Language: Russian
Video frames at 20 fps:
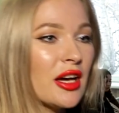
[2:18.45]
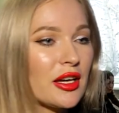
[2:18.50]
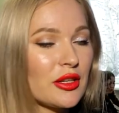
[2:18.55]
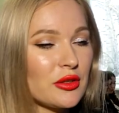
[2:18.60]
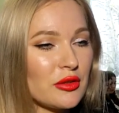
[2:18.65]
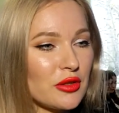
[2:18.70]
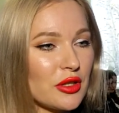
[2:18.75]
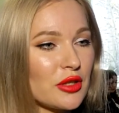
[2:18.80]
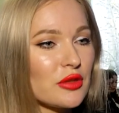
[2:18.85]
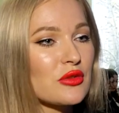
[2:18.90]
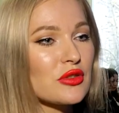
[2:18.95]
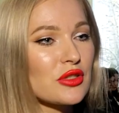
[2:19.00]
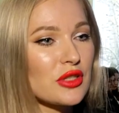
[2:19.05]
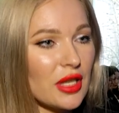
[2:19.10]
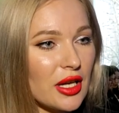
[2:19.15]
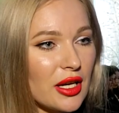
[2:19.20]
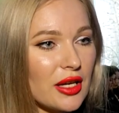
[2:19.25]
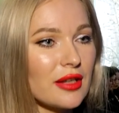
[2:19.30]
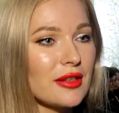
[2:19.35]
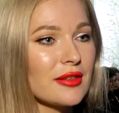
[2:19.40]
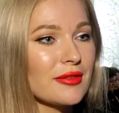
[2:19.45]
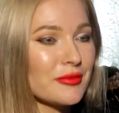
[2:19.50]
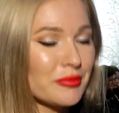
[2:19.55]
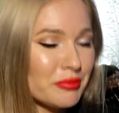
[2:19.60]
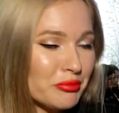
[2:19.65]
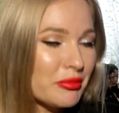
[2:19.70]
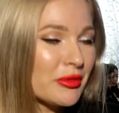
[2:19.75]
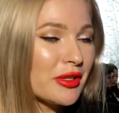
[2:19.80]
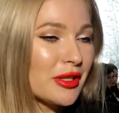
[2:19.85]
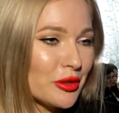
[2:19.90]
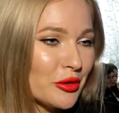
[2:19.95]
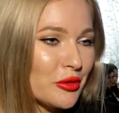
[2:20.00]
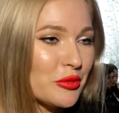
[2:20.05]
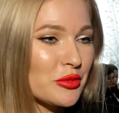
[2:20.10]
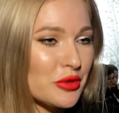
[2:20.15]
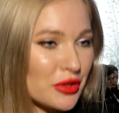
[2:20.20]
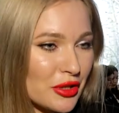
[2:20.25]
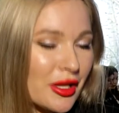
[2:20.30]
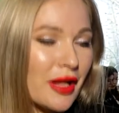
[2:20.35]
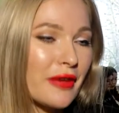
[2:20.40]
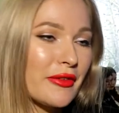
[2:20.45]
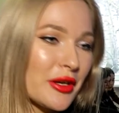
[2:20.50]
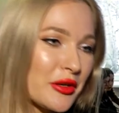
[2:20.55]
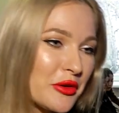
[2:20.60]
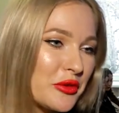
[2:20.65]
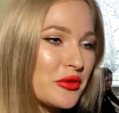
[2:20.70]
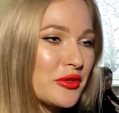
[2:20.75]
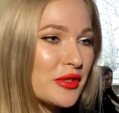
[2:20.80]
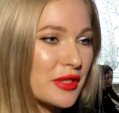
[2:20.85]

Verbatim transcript: которая нужна молодому человеку